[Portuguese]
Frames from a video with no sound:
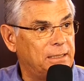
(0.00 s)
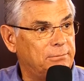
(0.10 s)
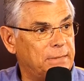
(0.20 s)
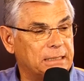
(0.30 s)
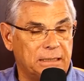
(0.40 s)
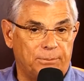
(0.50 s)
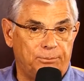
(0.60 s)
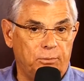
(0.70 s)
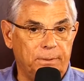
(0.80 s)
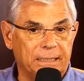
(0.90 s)
A máquina
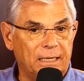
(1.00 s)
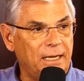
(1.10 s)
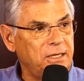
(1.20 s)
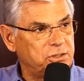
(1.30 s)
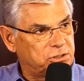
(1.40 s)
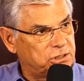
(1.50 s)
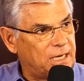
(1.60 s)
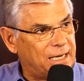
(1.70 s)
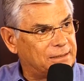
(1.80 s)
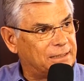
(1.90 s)
pública ela é
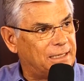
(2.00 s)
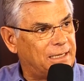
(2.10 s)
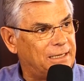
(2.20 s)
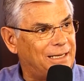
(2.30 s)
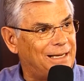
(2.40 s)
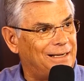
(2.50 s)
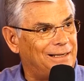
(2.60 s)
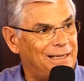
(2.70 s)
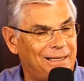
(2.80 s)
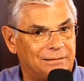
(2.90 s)
inchada, ela é
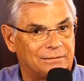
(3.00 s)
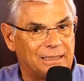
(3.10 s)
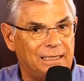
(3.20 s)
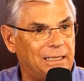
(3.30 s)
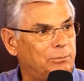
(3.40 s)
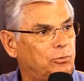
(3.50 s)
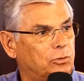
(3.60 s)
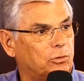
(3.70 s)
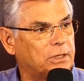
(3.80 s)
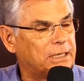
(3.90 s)
lenta, ela é
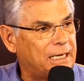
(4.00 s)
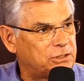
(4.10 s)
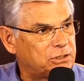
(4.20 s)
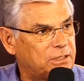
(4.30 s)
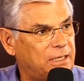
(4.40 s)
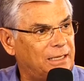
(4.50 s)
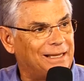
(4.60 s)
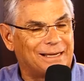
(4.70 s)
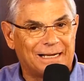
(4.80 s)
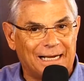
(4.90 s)
burocrática,
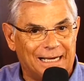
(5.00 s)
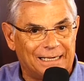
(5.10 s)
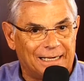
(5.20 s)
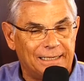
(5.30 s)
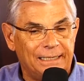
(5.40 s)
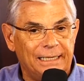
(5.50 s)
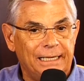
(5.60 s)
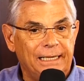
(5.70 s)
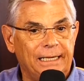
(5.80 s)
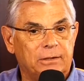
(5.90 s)
ela é cara.
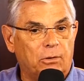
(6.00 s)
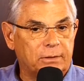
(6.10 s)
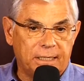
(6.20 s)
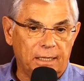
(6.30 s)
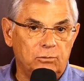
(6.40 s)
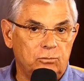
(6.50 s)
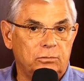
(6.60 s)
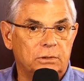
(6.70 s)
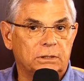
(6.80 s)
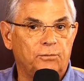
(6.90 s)
E qualquer um
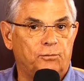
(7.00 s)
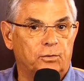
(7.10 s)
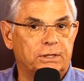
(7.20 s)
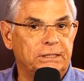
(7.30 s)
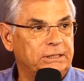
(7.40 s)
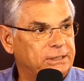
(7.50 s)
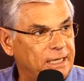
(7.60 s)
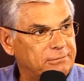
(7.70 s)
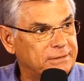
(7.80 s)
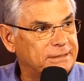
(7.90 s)
que for
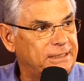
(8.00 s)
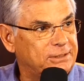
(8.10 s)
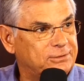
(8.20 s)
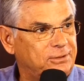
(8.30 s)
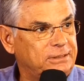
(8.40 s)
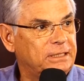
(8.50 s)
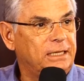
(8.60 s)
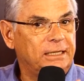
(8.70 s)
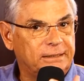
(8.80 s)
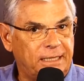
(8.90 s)
candidato às eleições
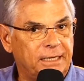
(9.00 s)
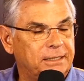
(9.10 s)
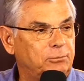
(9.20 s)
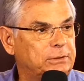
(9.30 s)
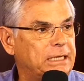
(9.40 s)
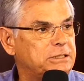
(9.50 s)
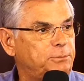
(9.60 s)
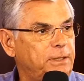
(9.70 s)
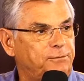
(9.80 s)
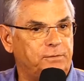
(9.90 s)
tem que mudar esse
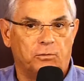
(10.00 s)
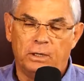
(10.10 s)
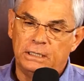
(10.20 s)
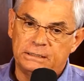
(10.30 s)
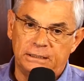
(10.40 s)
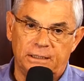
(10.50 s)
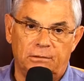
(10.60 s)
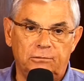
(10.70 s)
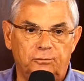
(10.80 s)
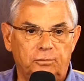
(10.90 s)
perfil.
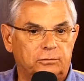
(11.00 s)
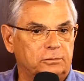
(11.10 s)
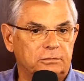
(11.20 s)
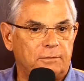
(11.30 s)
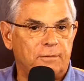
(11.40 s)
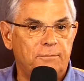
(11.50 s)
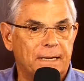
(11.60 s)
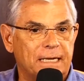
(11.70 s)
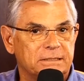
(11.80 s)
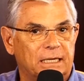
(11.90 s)
Senão, no futuro, só vão pagar